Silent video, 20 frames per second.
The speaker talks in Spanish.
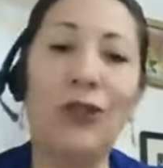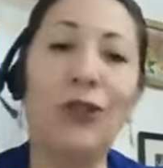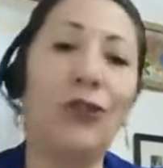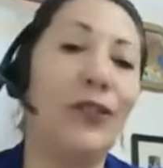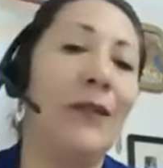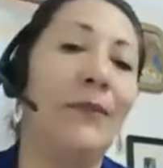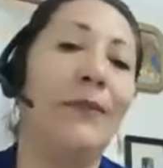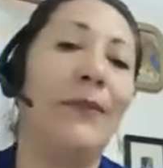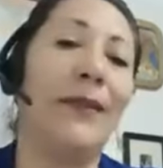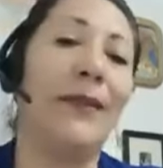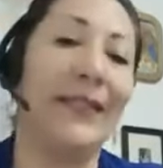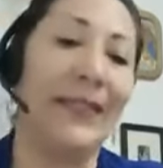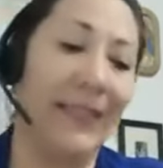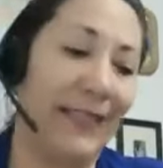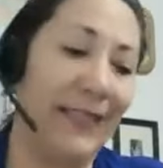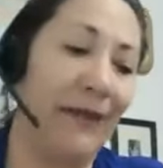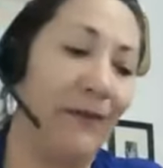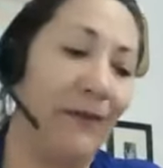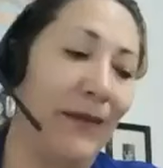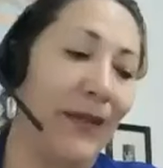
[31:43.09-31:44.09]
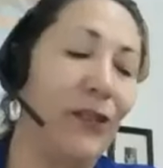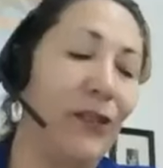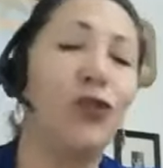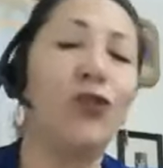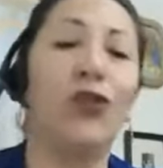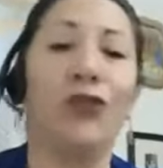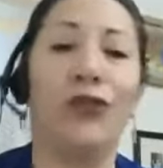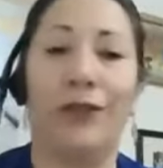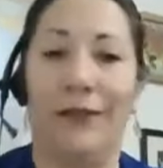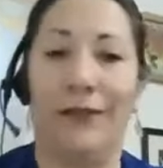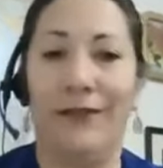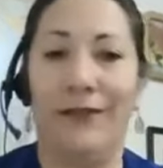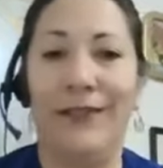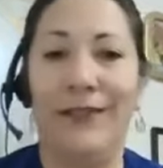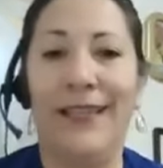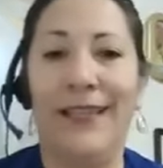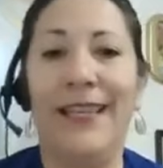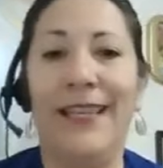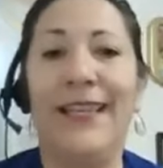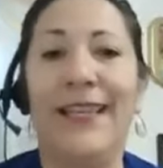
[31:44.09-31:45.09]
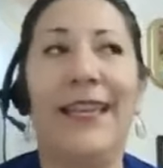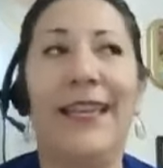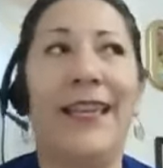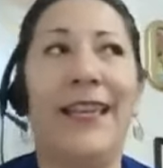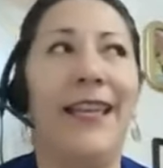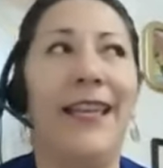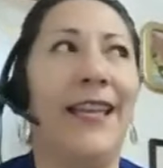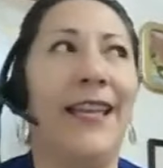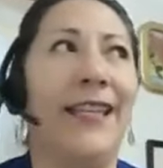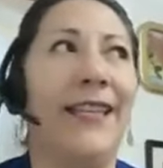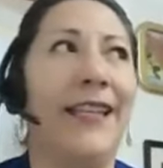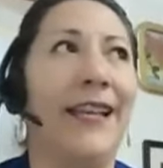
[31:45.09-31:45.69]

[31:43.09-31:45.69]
Los hipersistemas son eh,